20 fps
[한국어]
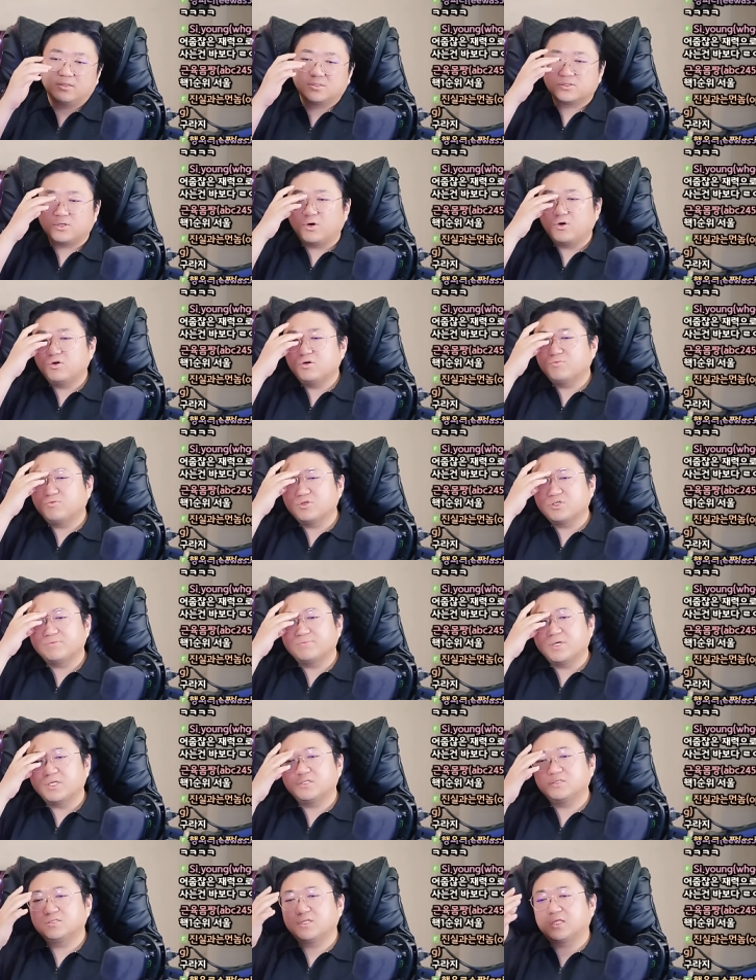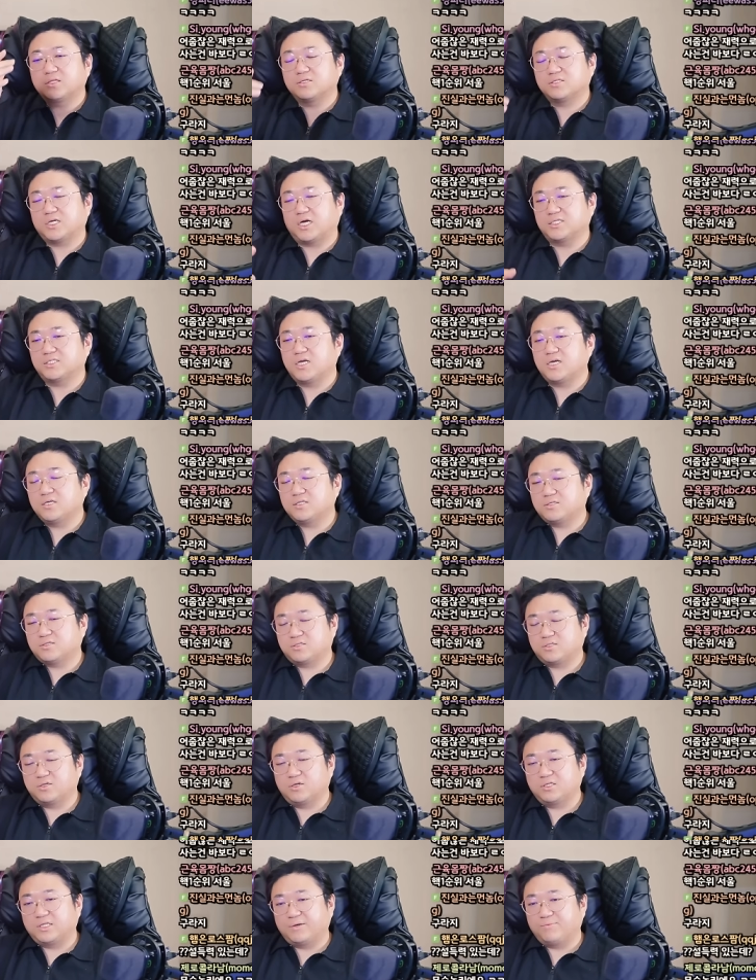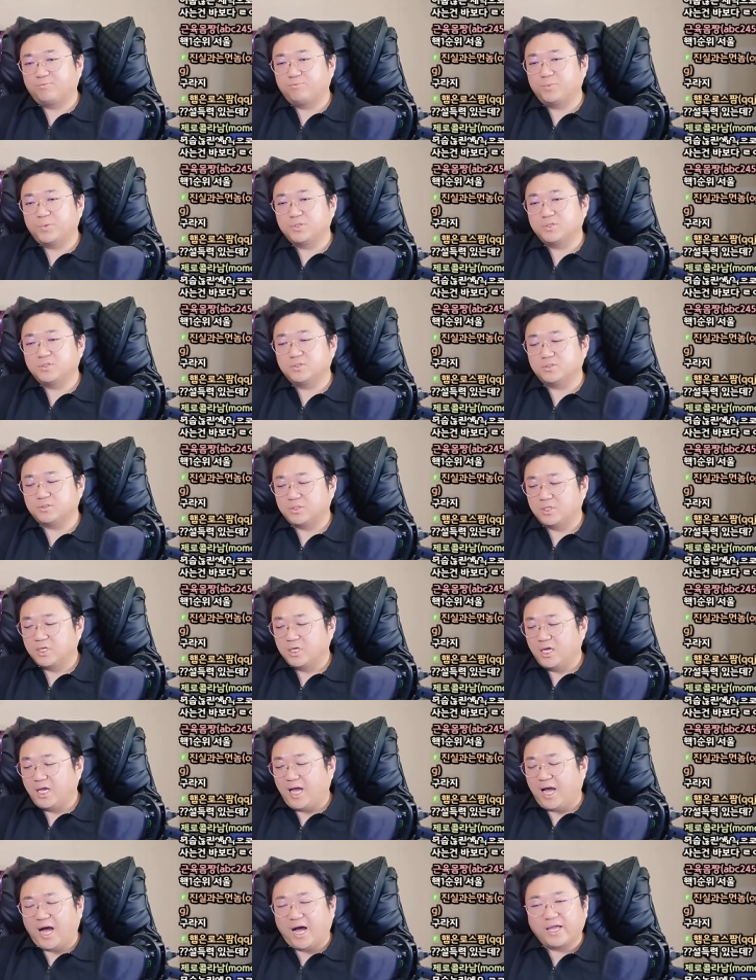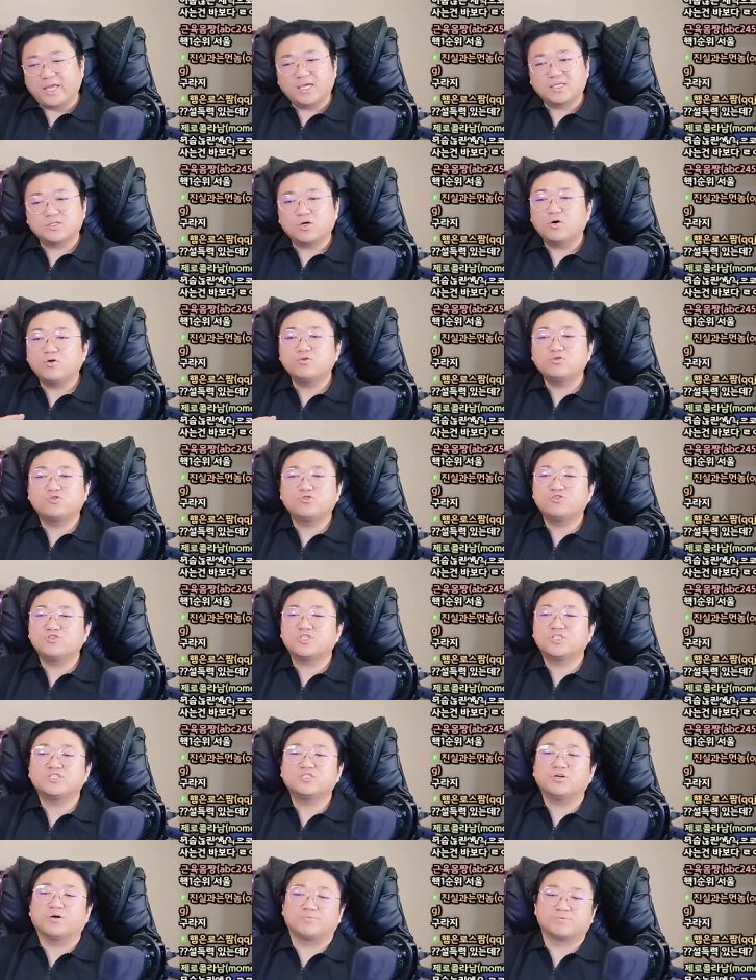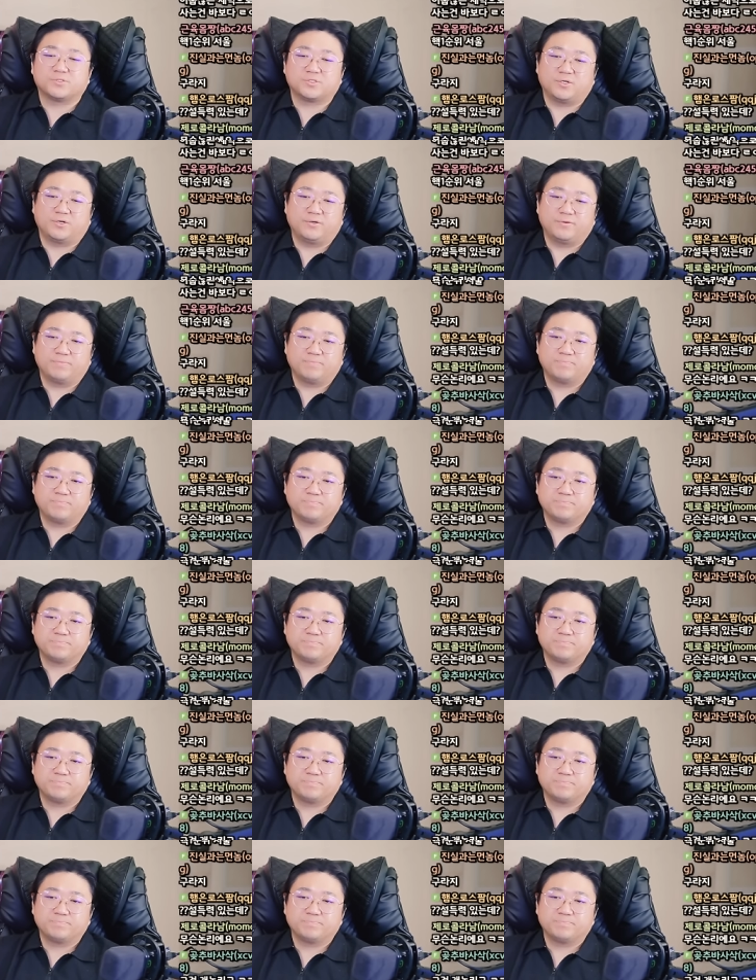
서울 부심에 있는 애들 자세히 들여다보면은 아예 서울 출신이 없어.